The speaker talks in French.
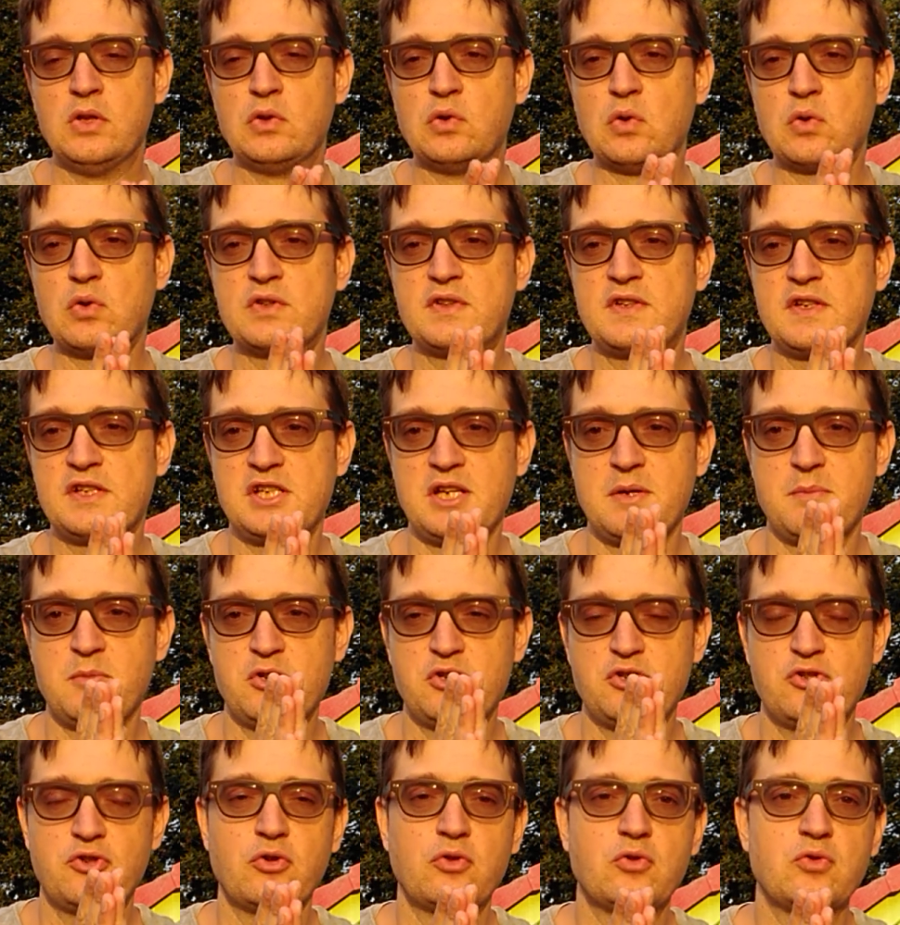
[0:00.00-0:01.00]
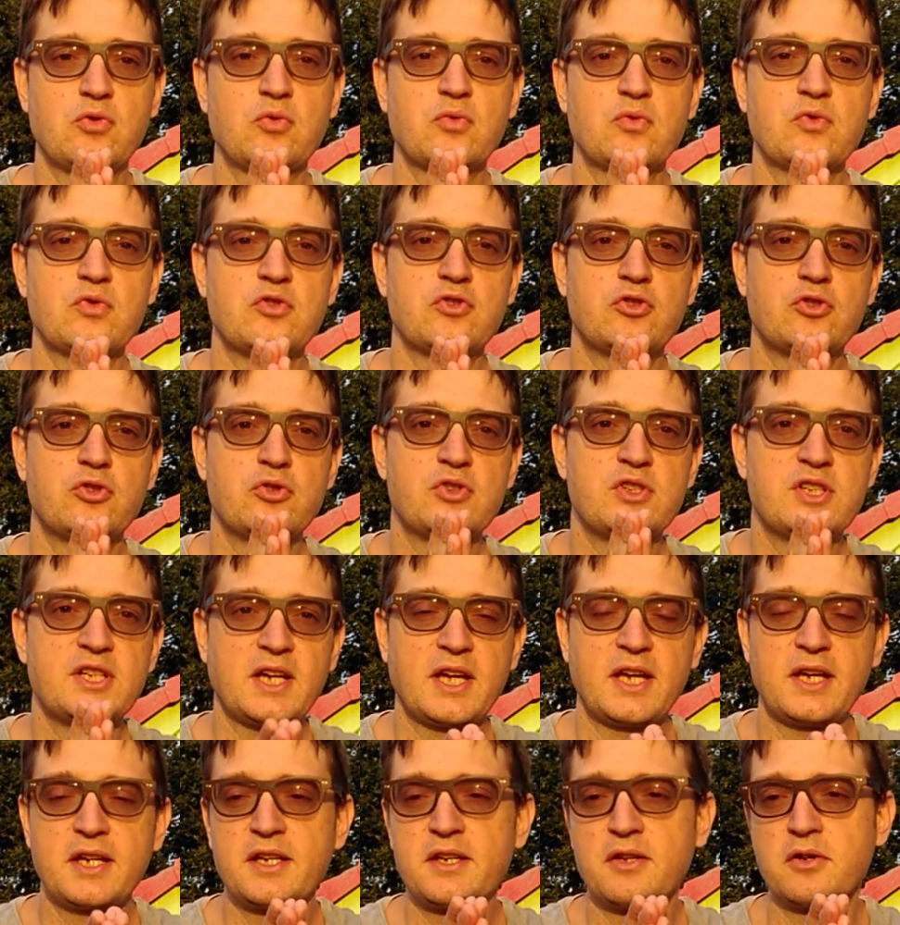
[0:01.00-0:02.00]
Donc déjà, moi, je, te je
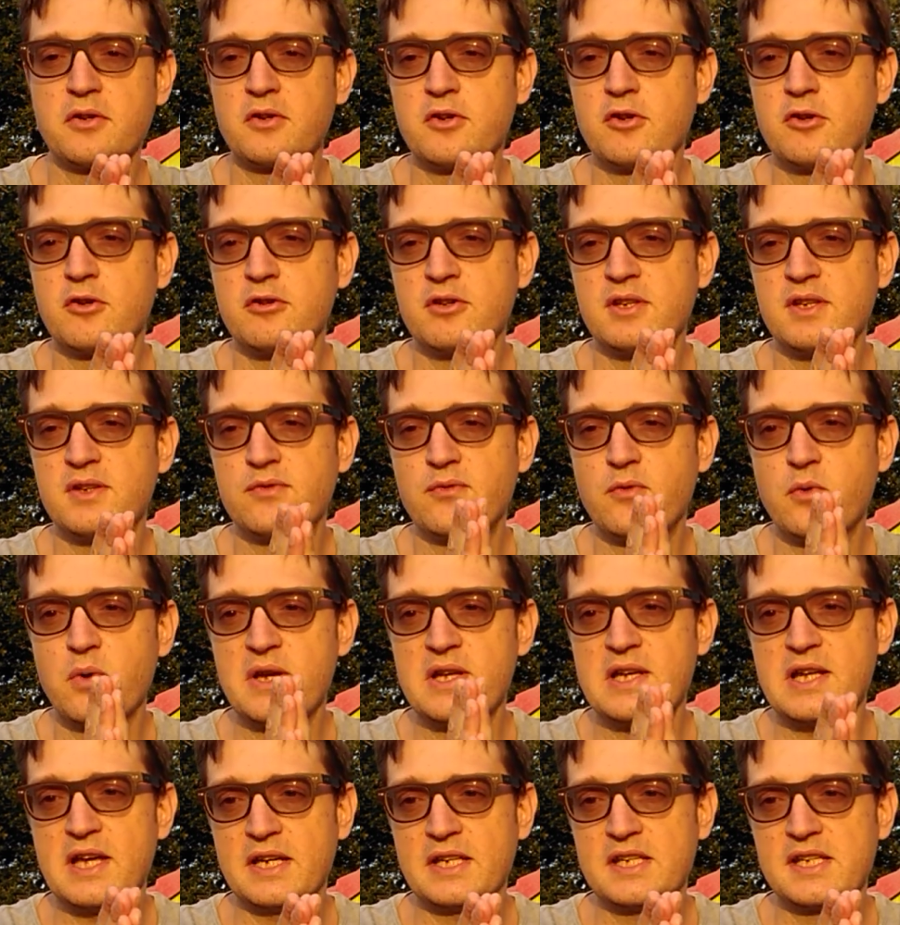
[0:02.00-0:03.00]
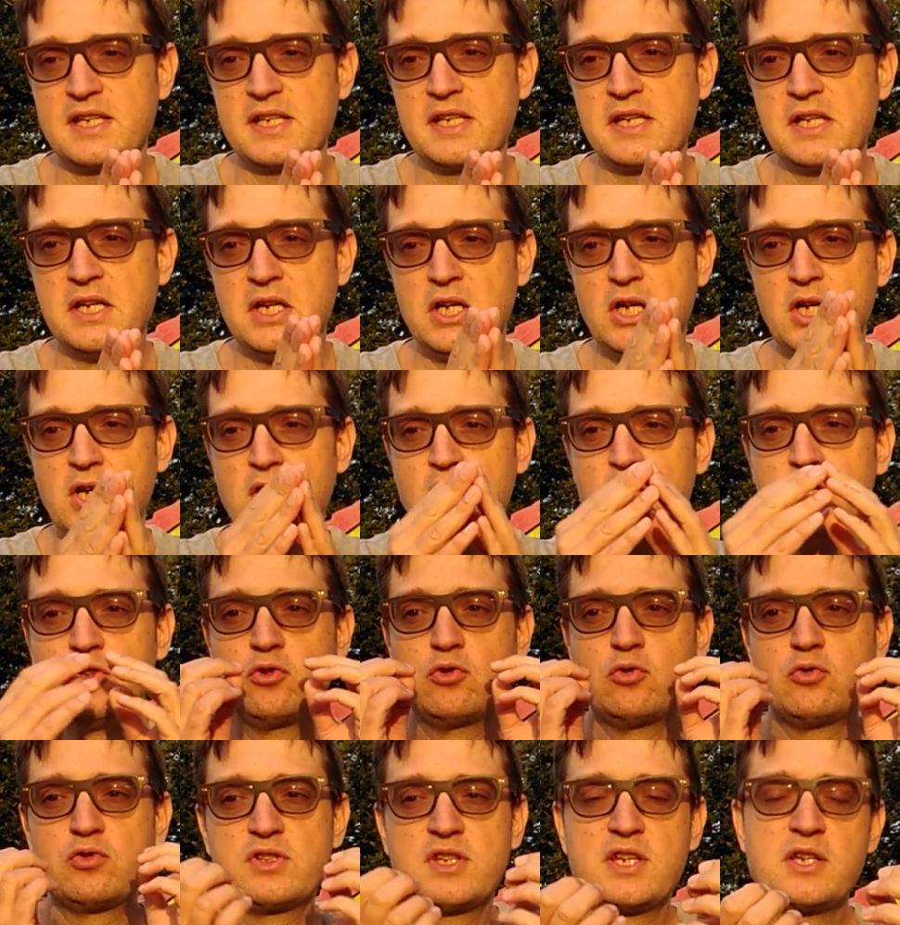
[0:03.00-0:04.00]
dirais qu'il faut élaguer
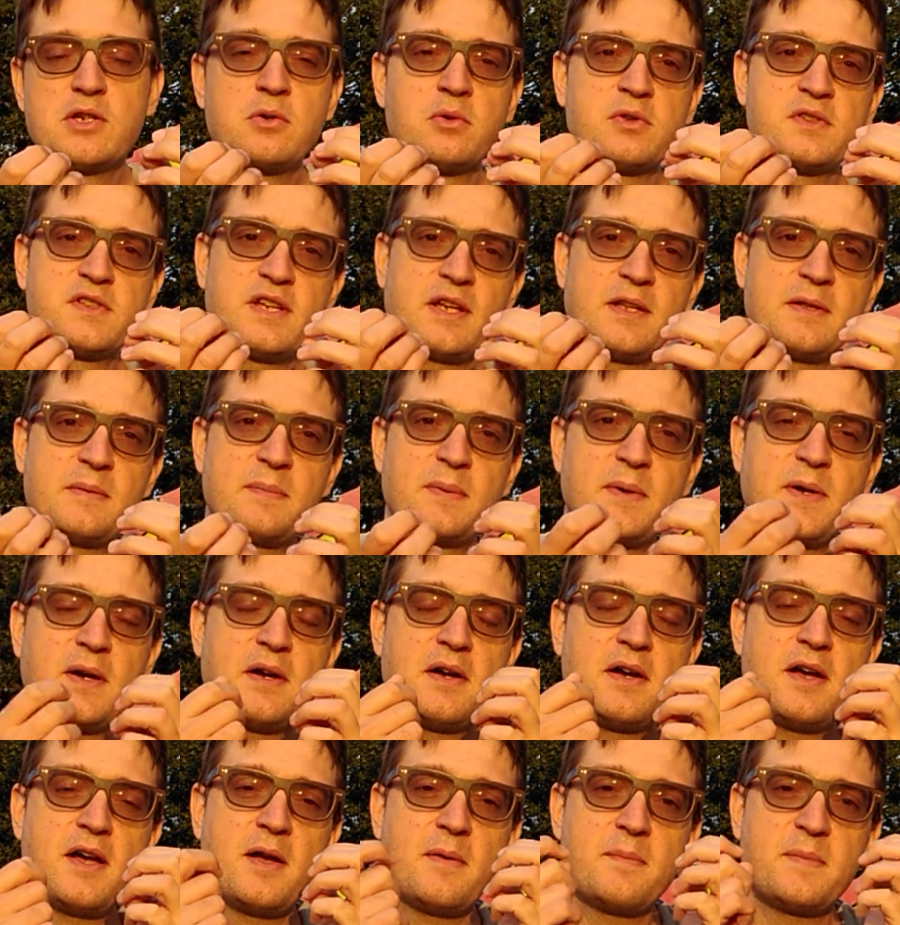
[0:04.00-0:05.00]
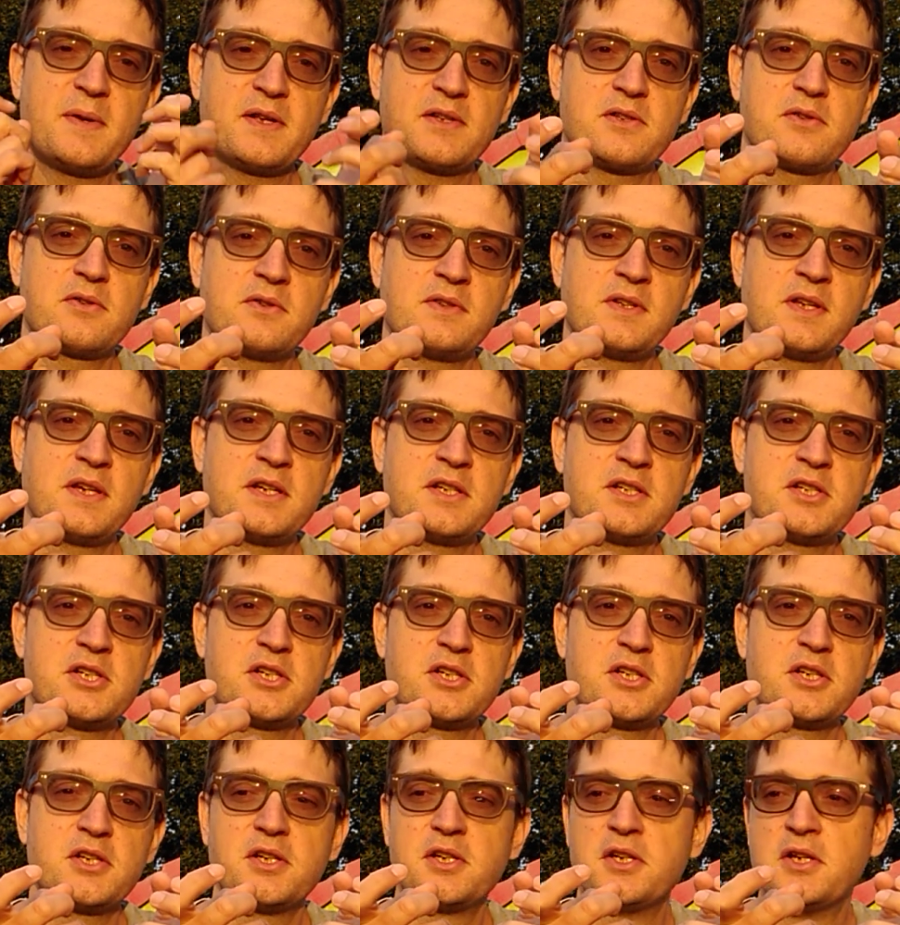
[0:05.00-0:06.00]
tout ce qui ne concerne pas un
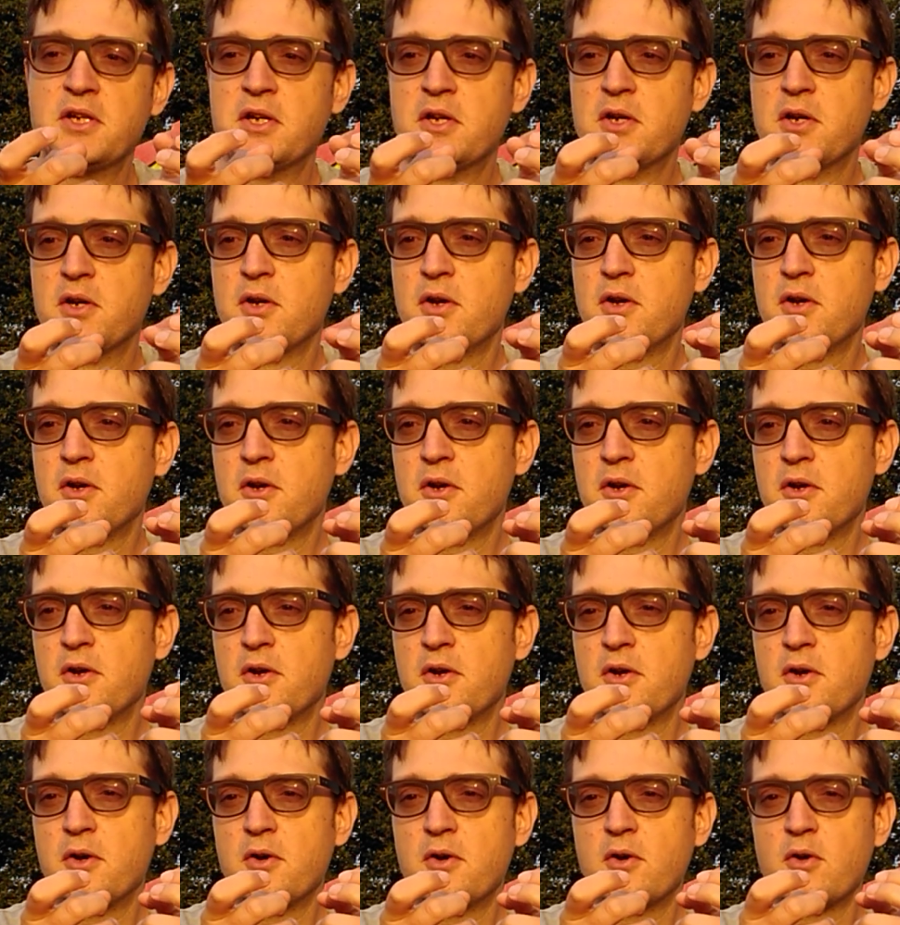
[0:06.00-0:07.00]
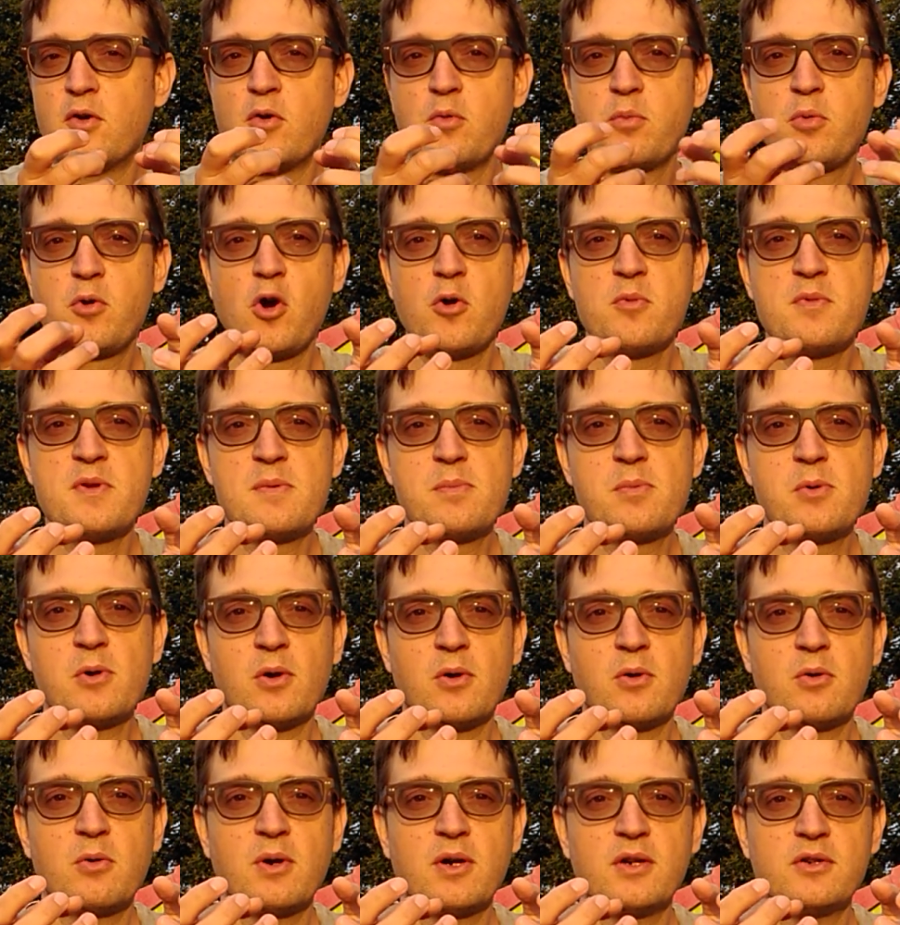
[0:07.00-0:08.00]
personnage euh, au premier
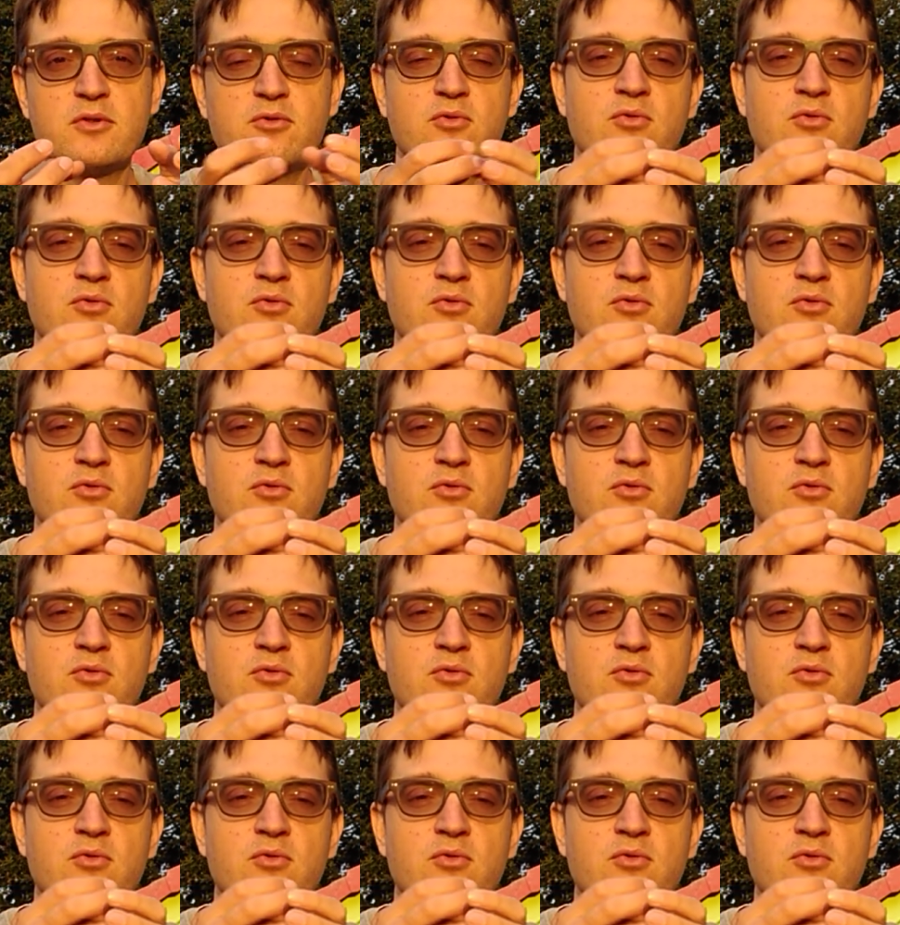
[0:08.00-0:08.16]
plan. Quoi.